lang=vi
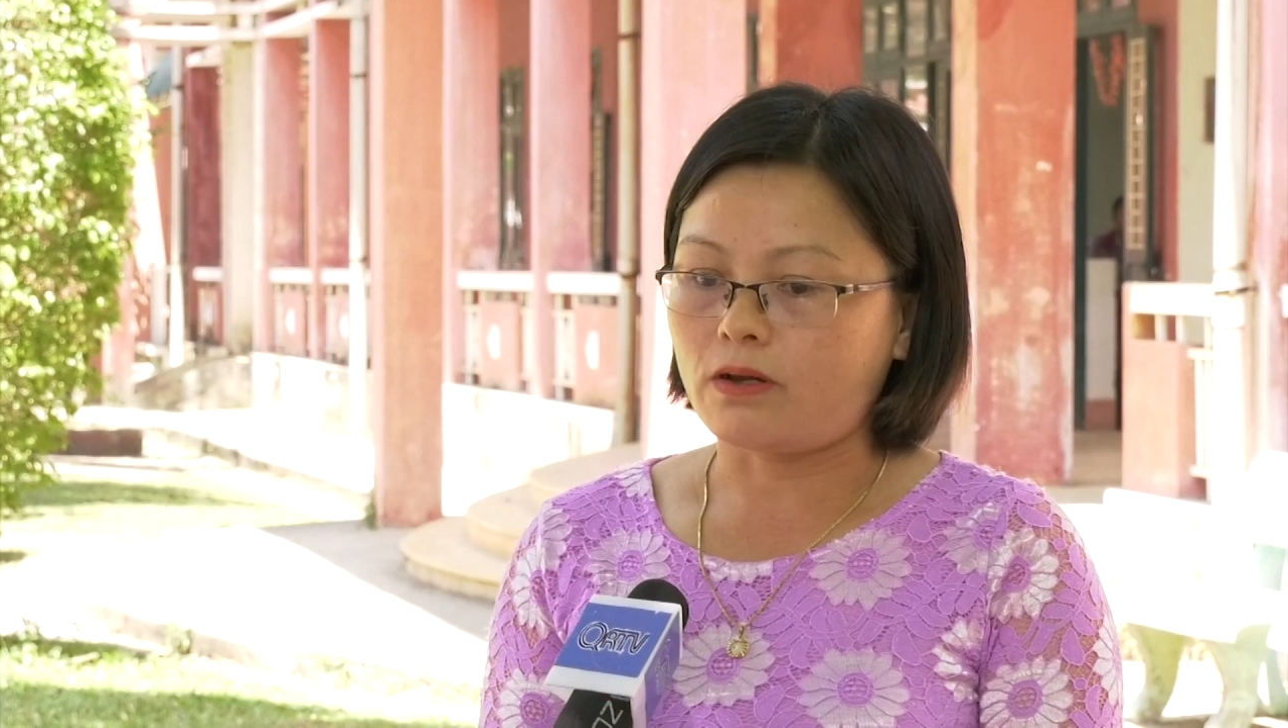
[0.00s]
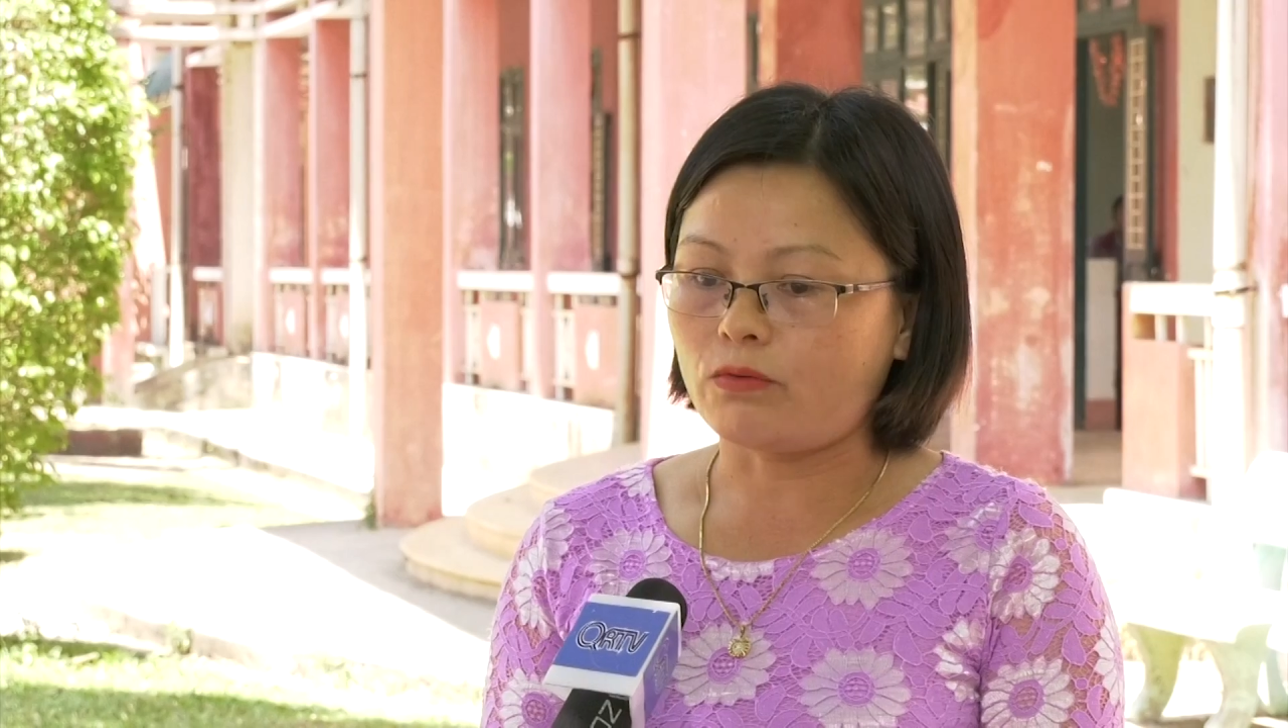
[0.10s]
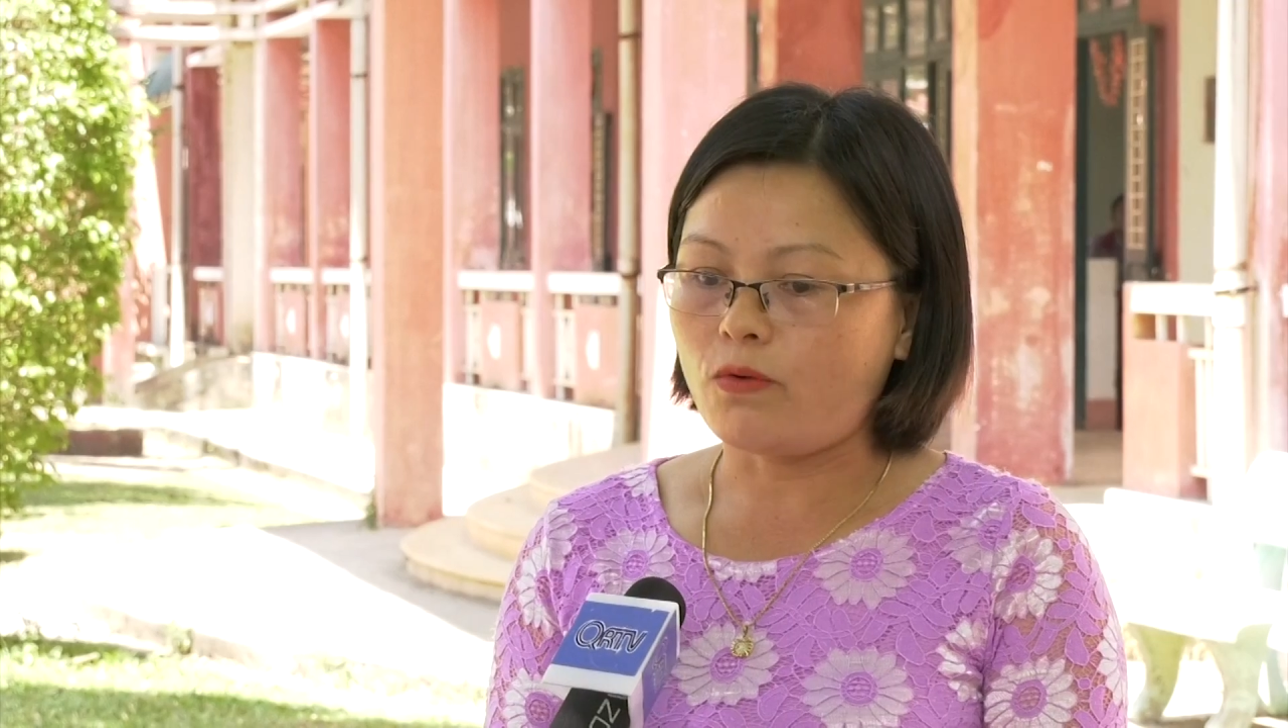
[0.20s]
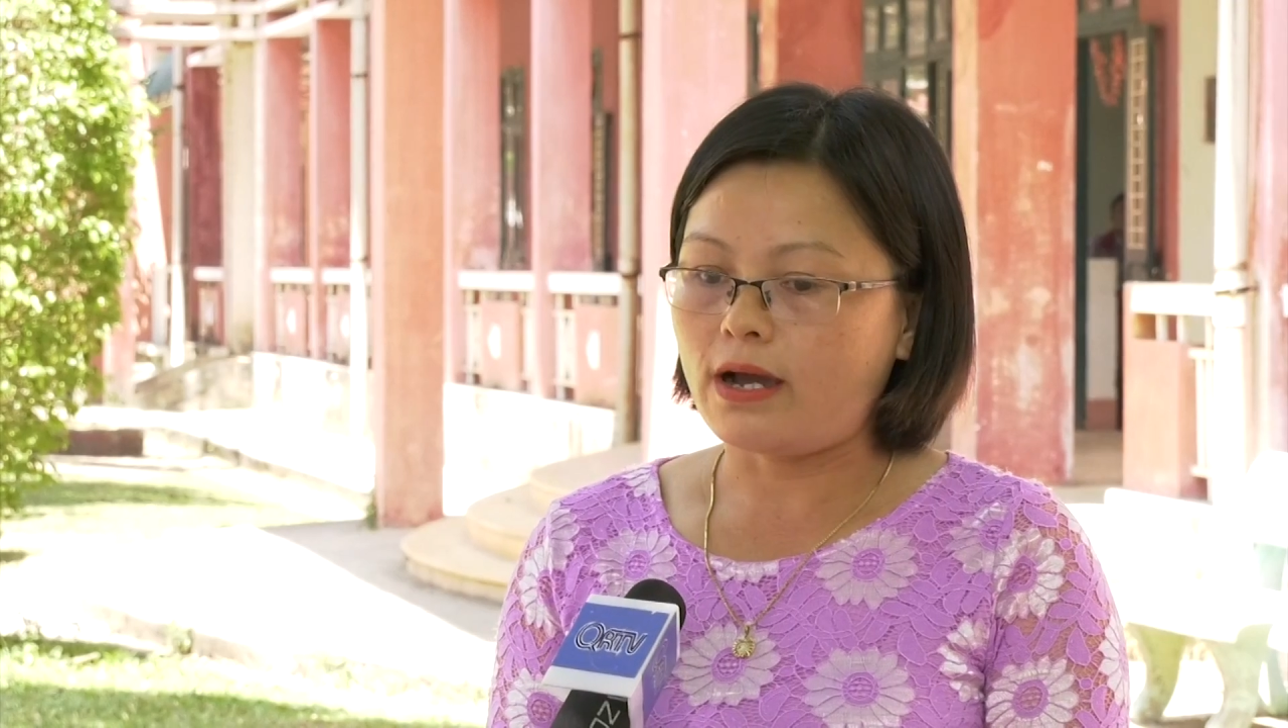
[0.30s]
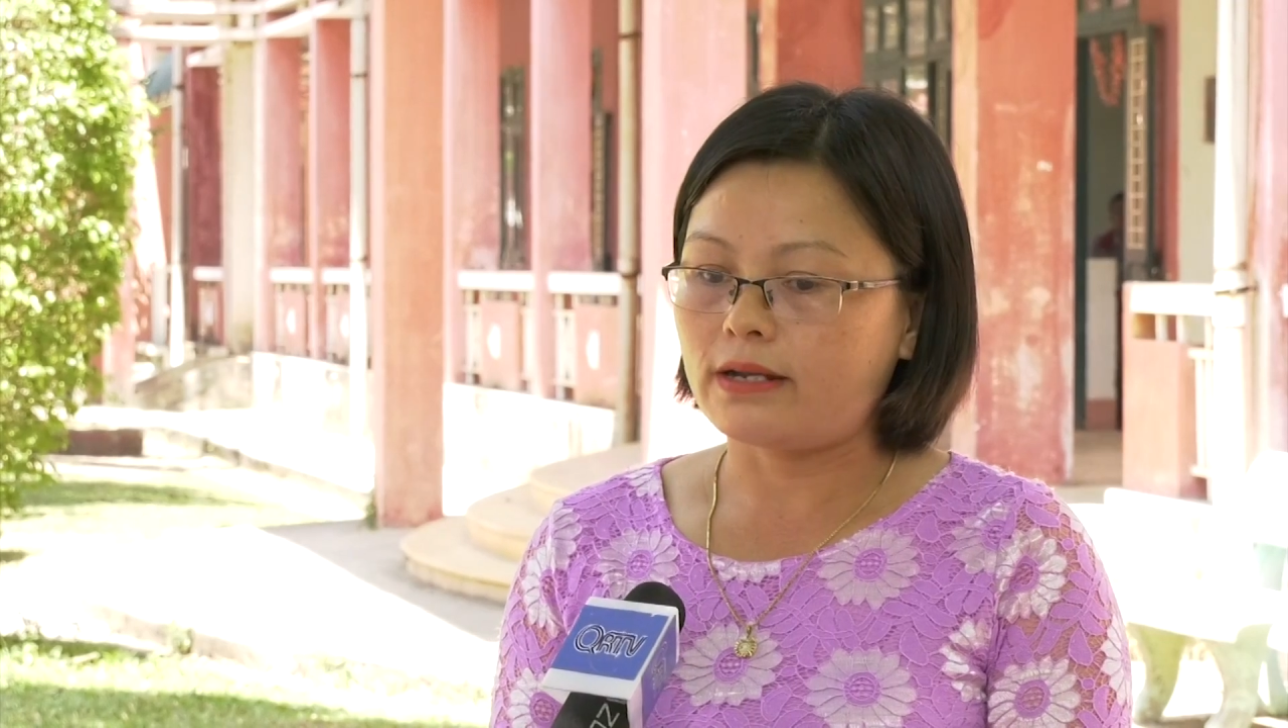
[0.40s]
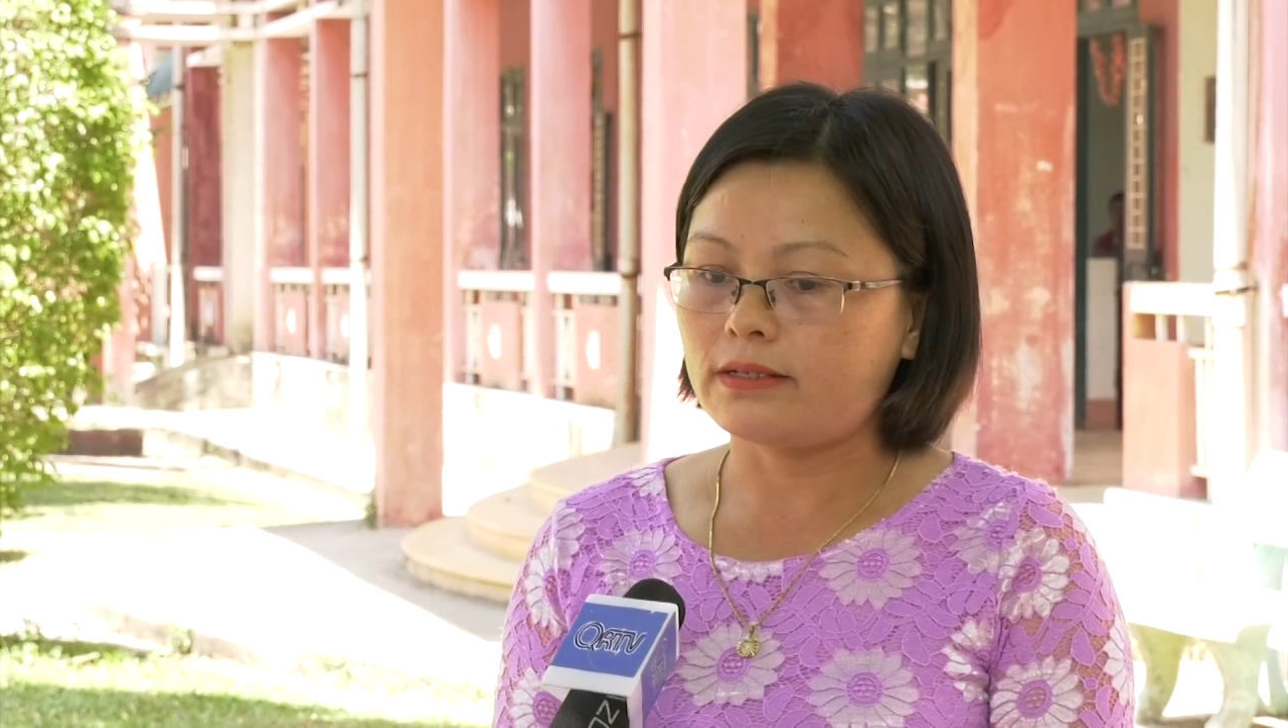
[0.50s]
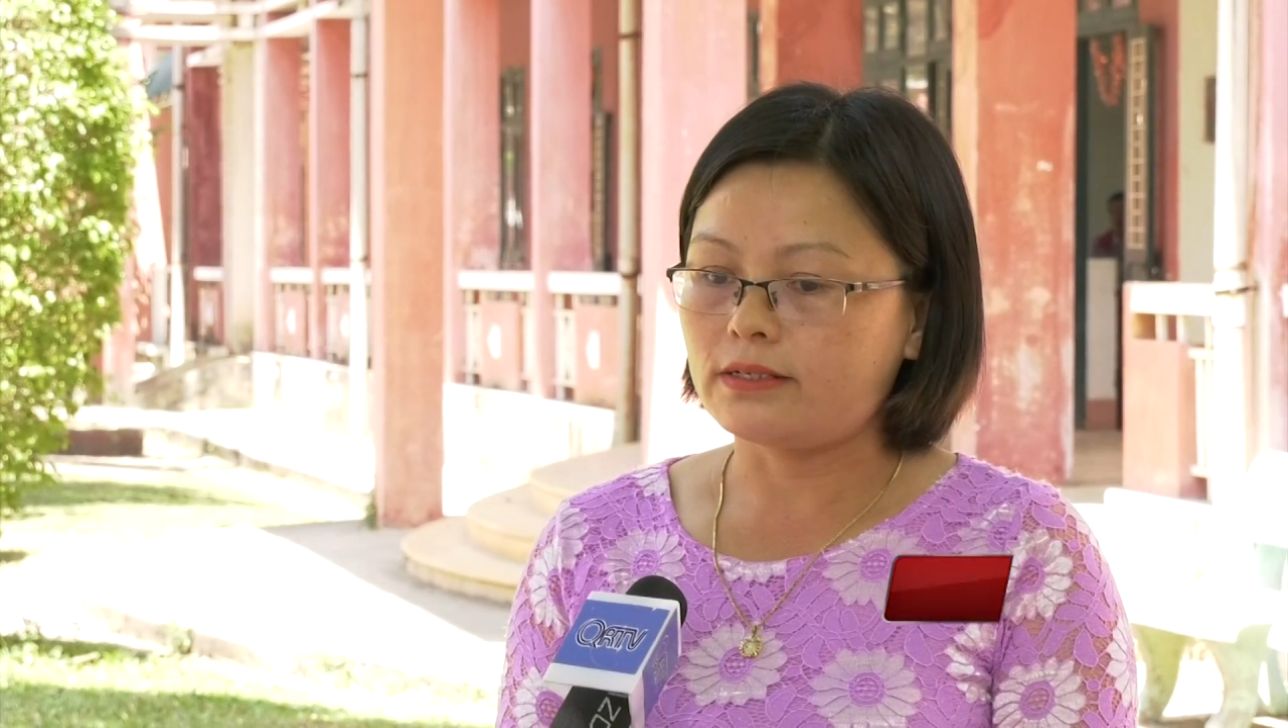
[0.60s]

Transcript: Công đoàn